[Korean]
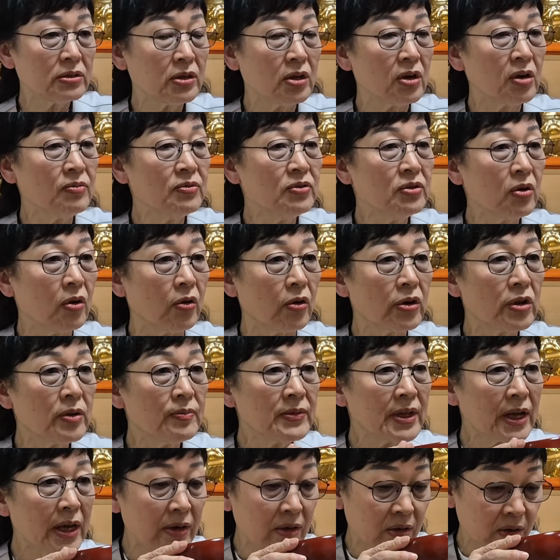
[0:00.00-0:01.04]
여러분들
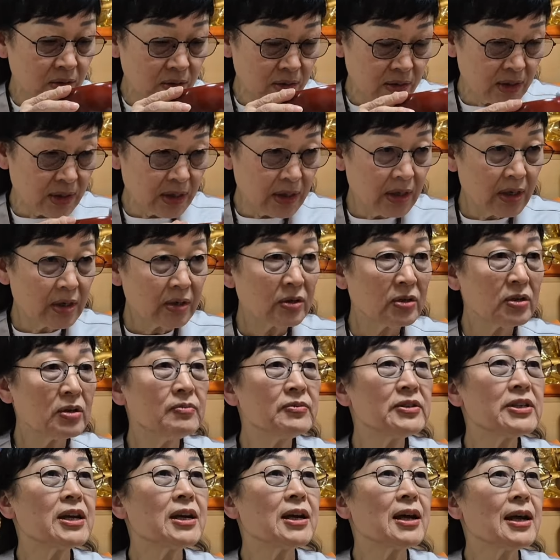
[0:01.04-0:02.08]
어렵나요?
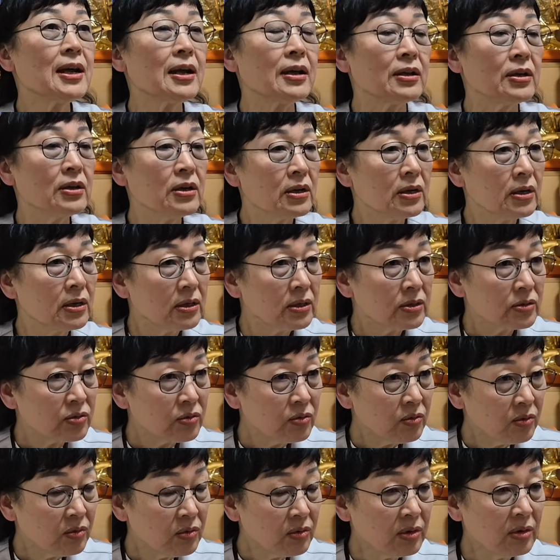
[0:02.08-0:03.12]
그럼 제가
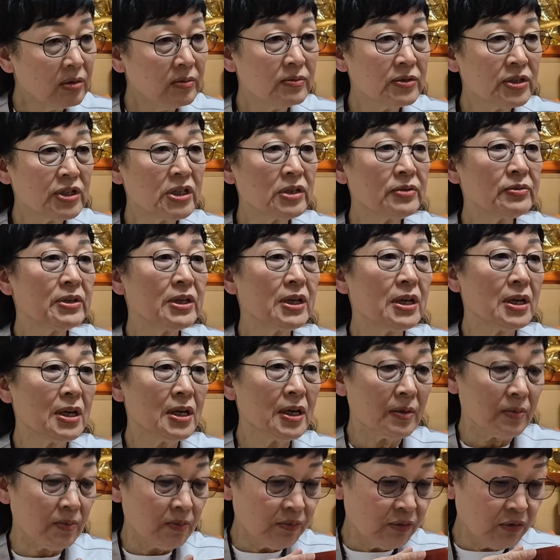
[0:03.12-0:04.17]
조금
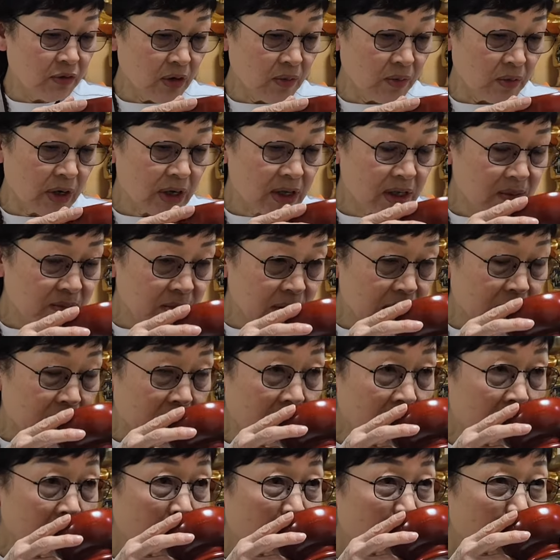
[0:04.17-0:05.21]
쉽게
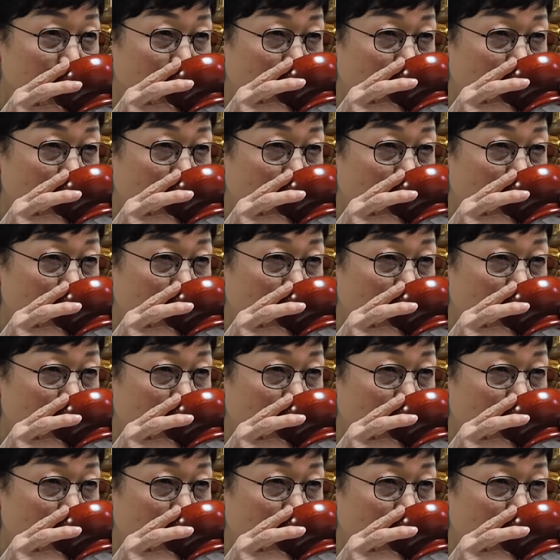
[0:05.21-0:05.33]
풀어보겠습니다.